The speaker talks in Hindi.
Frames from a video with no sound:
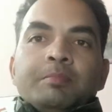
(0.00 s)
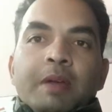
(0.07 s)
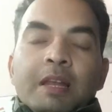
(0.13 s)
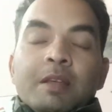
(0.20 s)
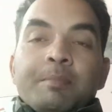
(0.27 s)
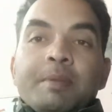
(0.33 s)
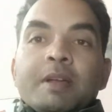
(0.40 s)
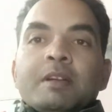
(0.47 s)

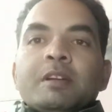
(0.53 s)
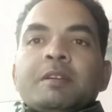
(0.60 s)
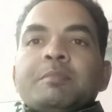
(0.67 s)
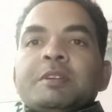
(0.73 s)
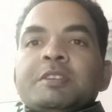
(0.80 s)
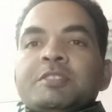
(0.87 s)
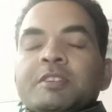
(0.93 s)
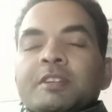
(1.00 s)
वेलकम बैक अगेन
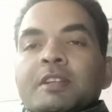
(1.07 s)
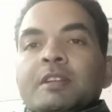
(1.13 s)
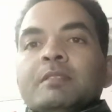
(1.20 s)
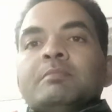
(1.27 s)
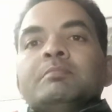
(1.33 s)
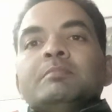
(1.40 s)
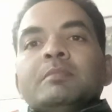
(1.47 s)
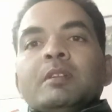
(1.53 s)
माय चैनल
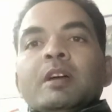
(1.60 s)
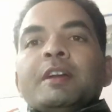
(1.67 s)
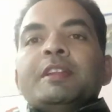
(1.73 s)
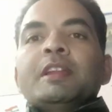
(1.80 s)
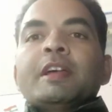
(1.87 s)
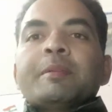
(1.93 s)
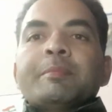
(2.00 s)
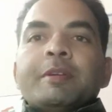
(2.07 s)

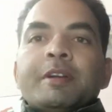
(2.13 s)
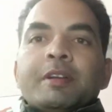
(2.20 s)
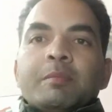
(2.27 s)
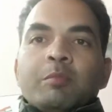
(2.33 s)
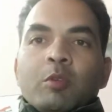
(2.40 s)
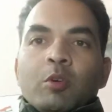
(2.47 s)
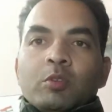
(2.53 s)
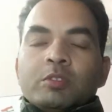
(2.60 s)
अनिल आर्मिनेटर
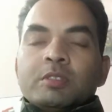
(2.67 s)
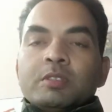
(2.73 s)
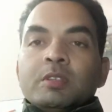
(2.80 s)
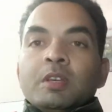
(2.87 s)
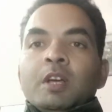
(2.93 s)
ब्लॉग्स